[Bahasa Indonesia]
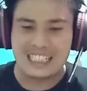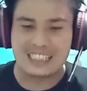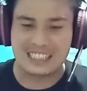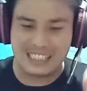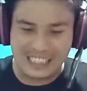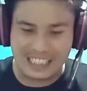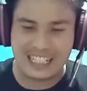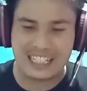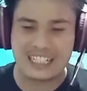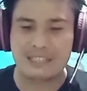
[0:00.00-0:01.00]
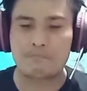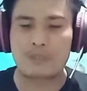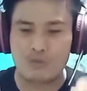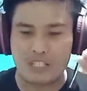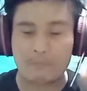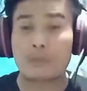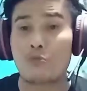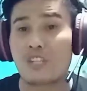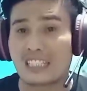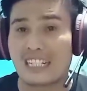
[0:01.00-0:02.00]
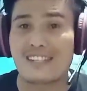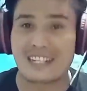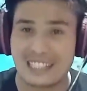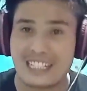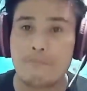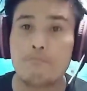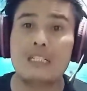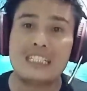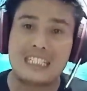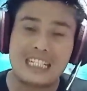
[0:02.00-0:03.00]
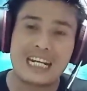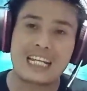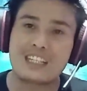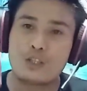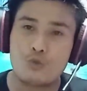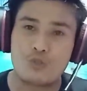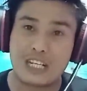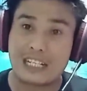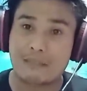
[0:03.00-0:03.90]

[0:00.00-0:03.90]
ketika penghujat-penghujat Kristen ini menjilat ludah